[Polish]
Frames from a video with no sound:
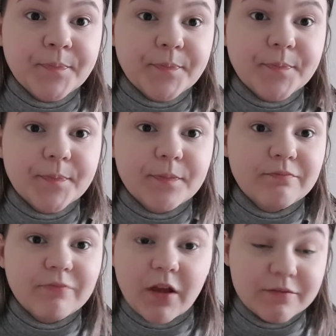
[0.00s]

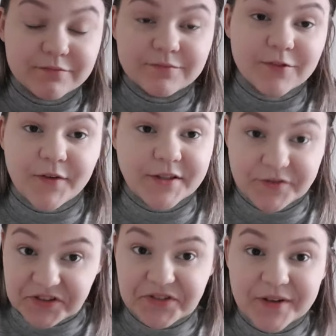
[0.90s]
mm, no wiecie,
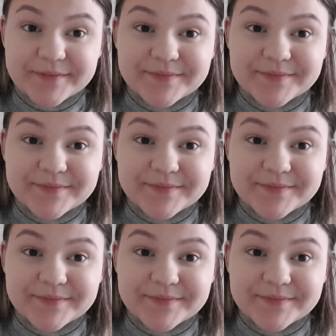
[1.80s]
wszystko,